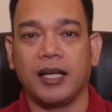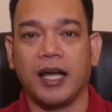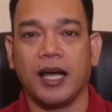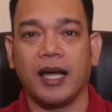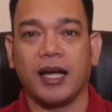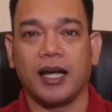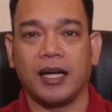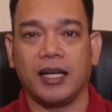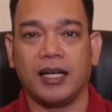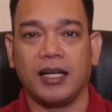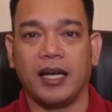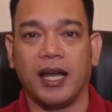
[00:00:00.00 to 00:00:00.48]

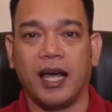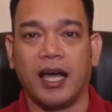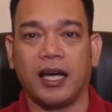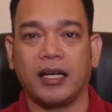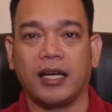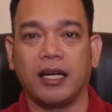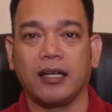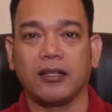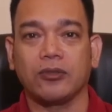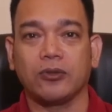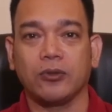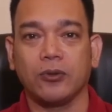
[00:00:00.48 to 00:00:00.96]
na
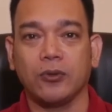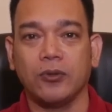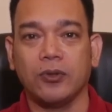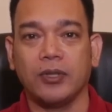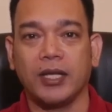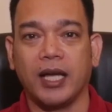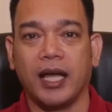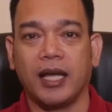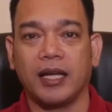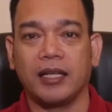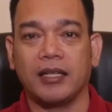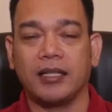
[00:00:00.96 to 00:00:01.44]
kailangang
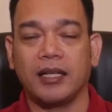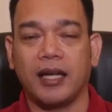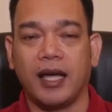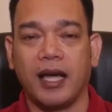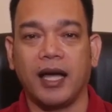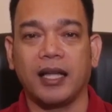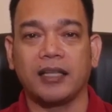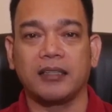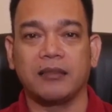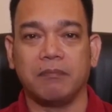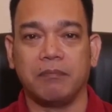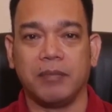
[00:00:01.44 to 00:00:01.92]
tugunan
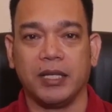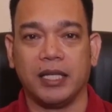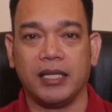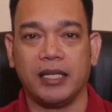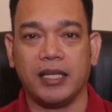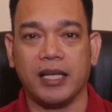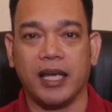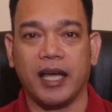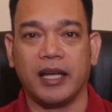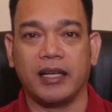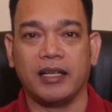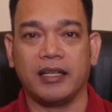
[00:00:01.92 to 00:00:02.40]
at
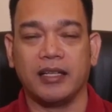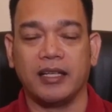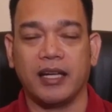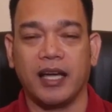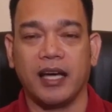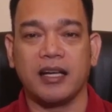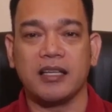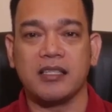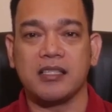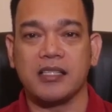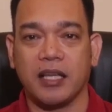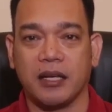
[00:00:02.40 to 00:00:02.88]
bigyan
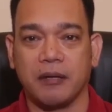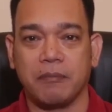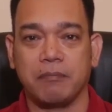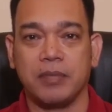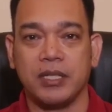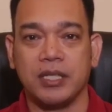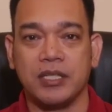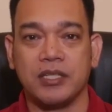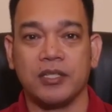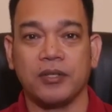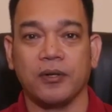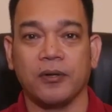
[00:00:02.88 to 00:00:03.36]
ng
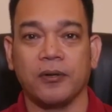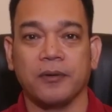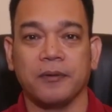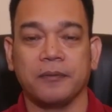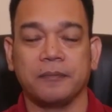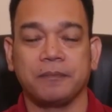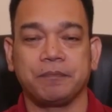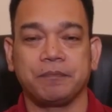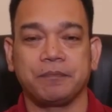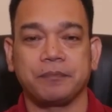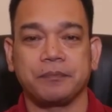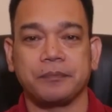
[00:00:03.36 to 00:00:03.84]

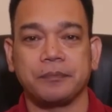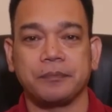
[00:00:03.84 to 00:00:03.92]
serbisyo.